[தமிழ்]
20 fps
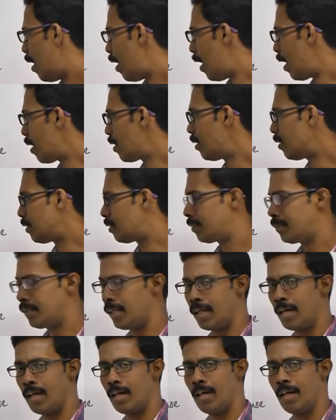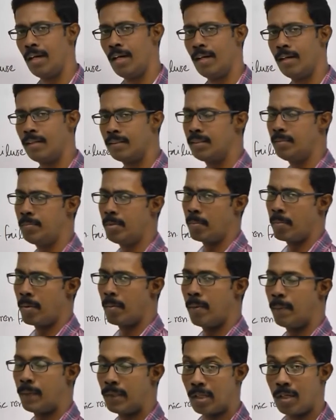அடுத்த சிம்டம்
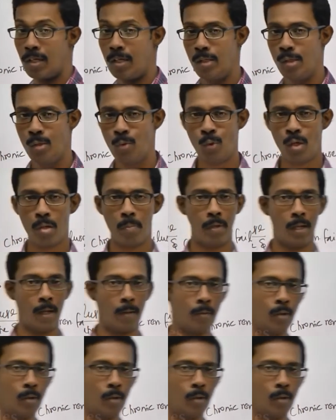நம்ம பார்த்தோன்னா யூரிமியா